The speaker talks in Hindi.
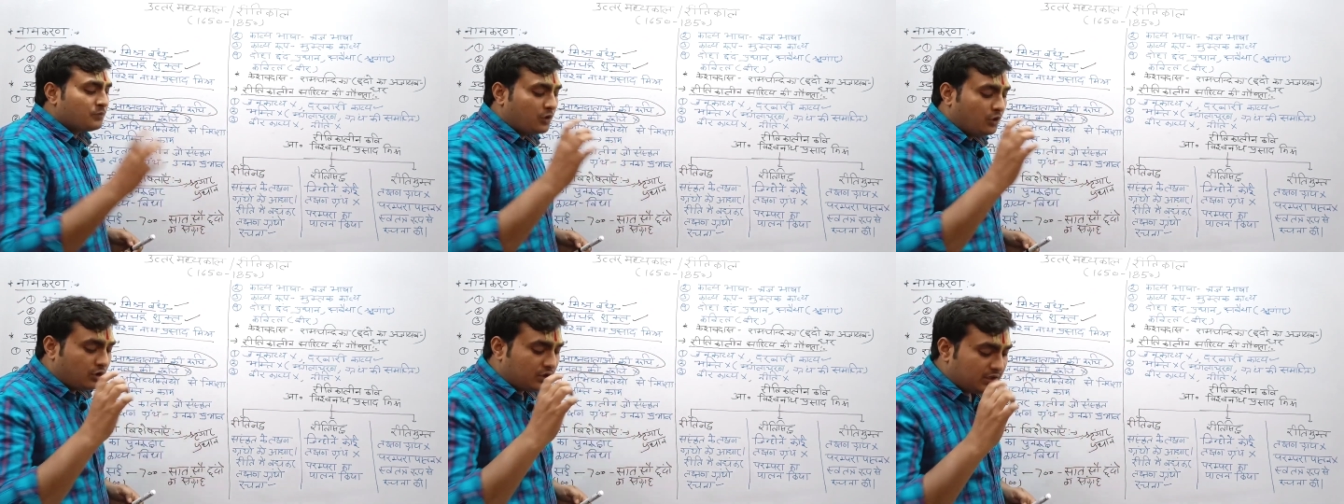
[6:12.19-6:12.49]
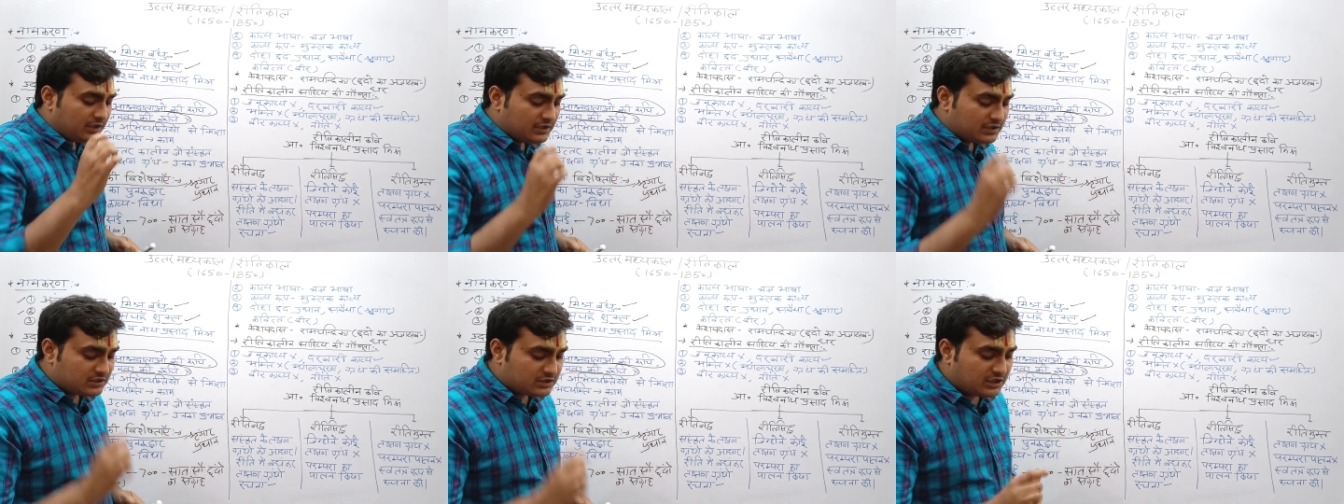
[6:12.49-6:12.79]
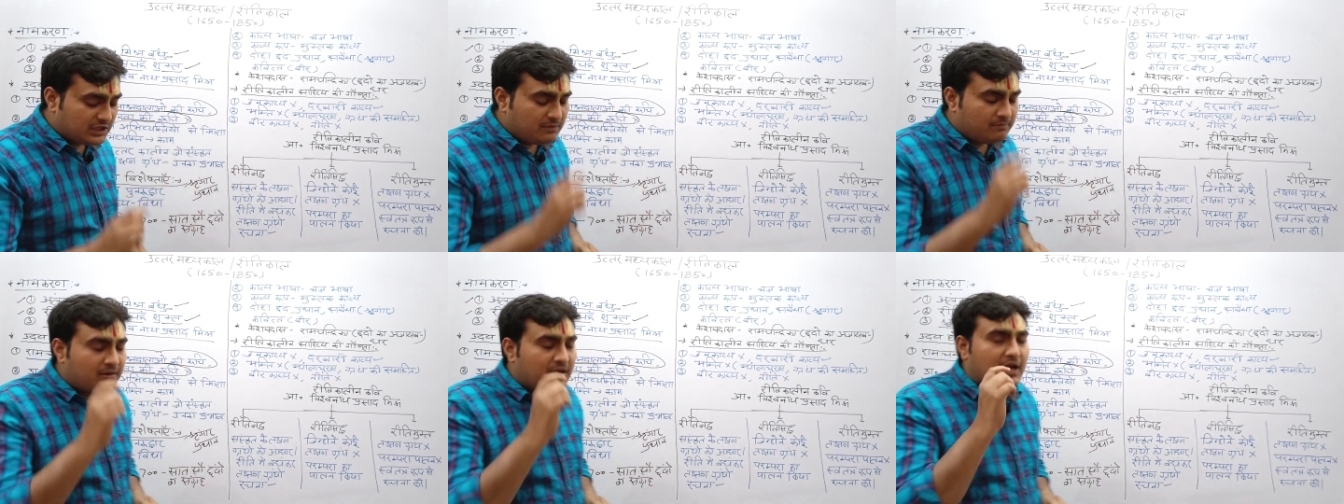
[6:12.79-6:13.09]
और
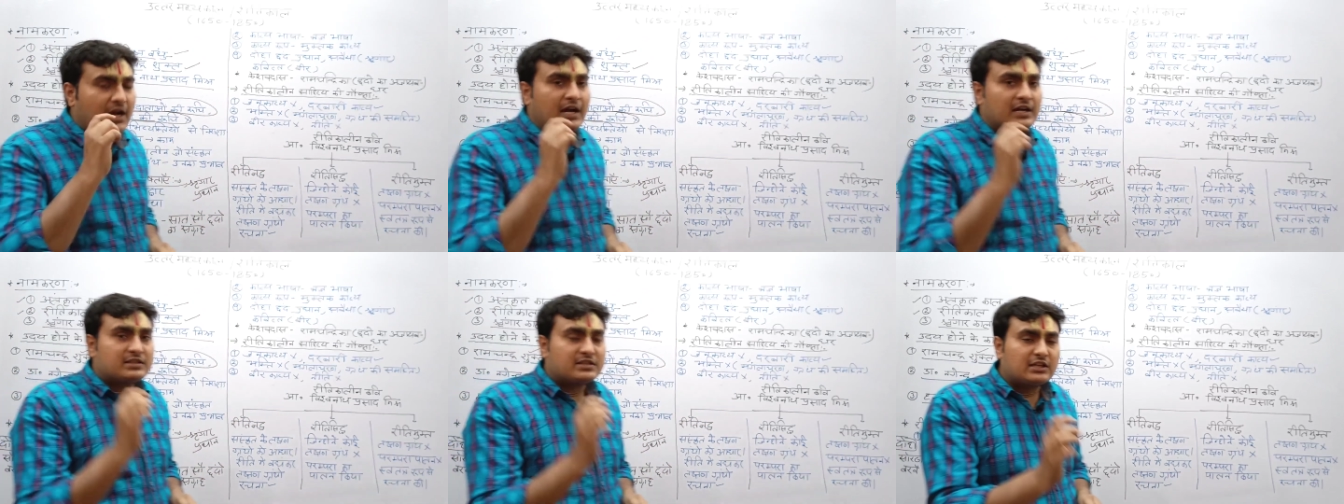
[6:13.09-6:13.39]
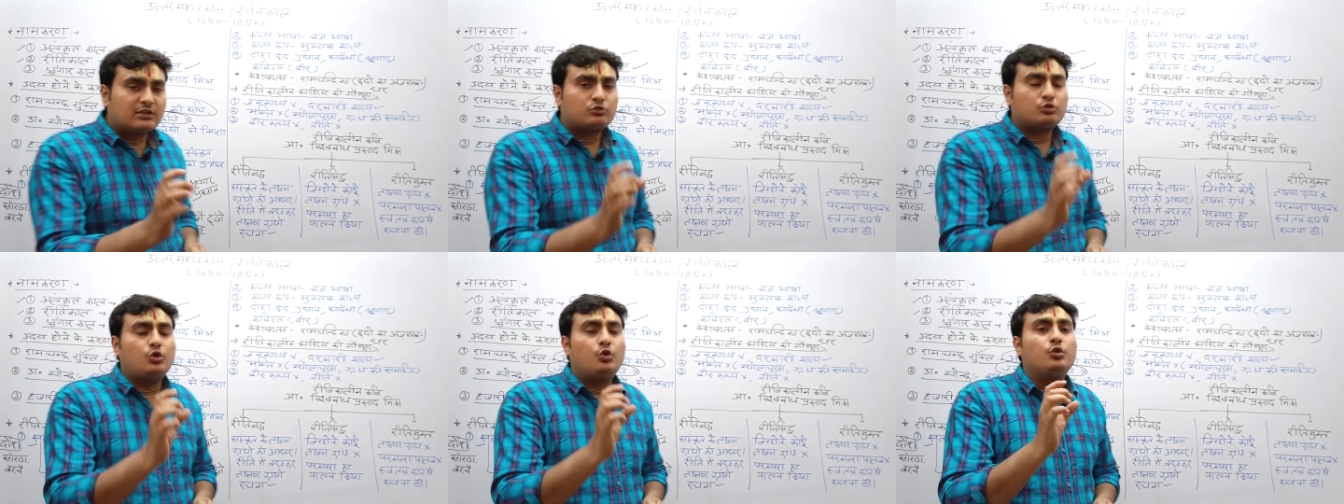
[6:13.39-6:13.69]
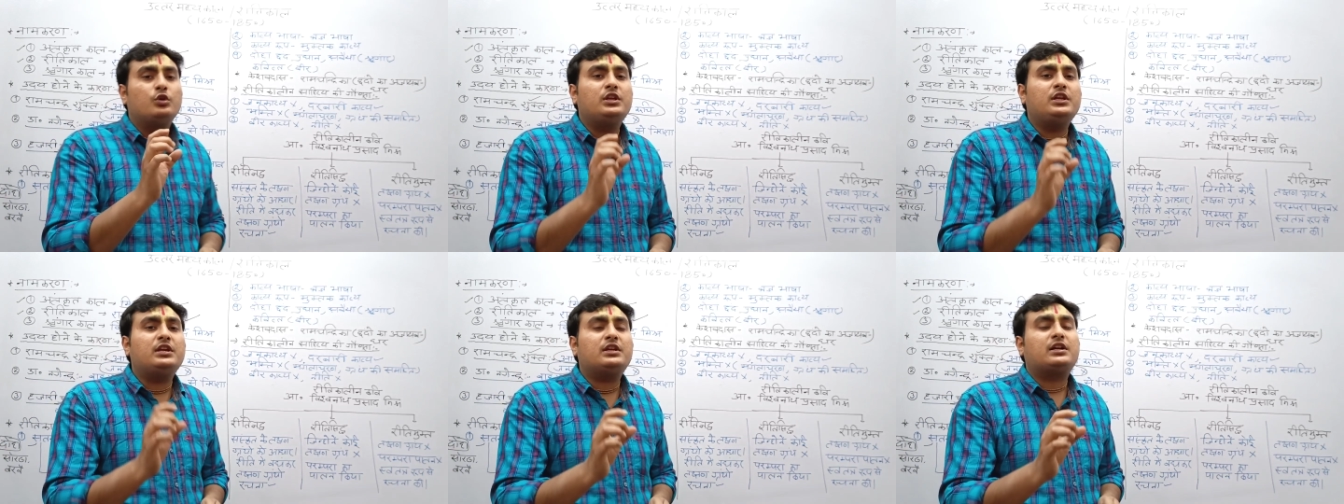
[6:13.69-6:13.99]
स्त्री में आसक्त
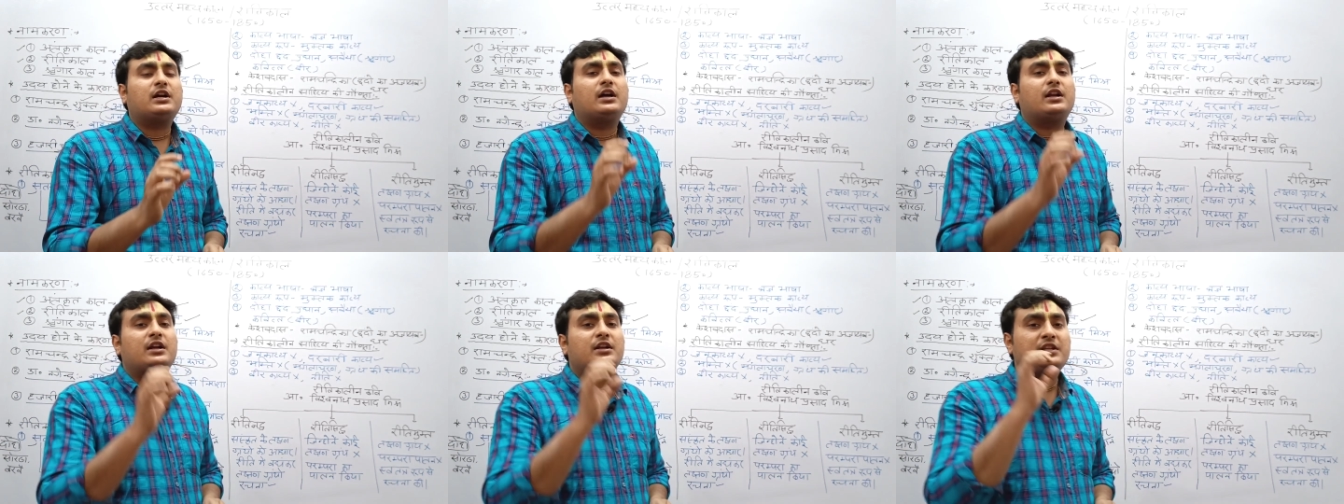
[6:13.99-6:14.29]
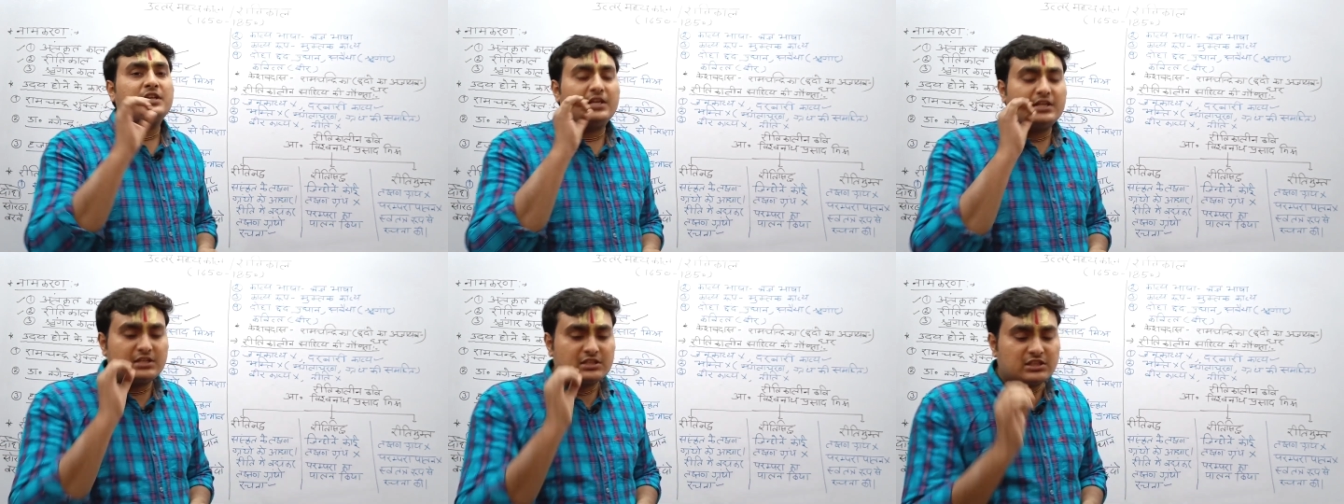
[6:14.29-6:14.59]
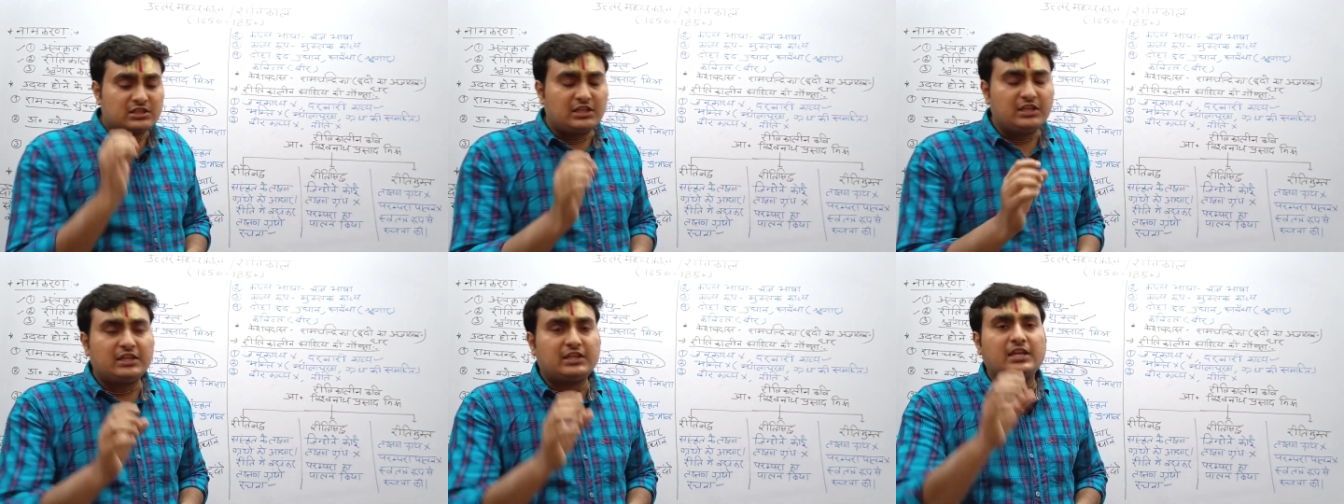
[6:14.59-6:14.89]
होने के कारण या
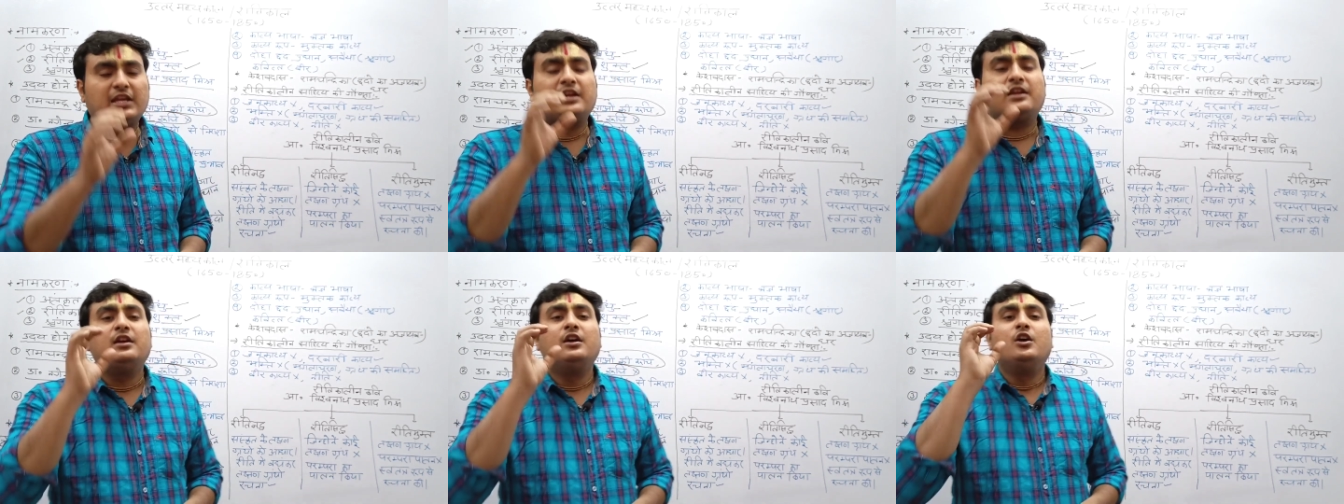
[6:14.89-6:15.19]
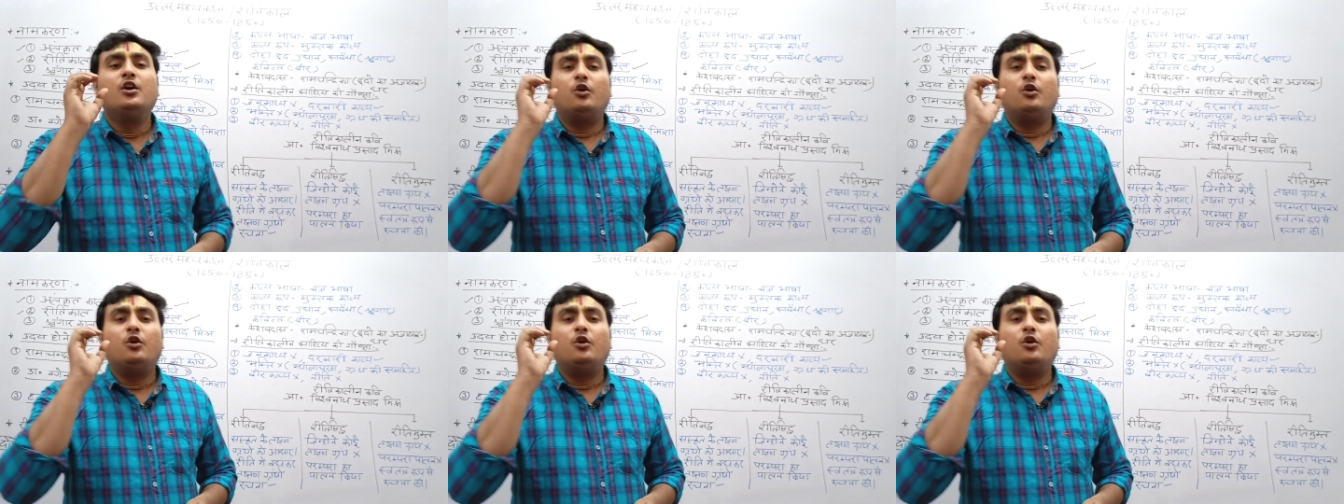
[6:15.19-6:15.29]
स्त्री के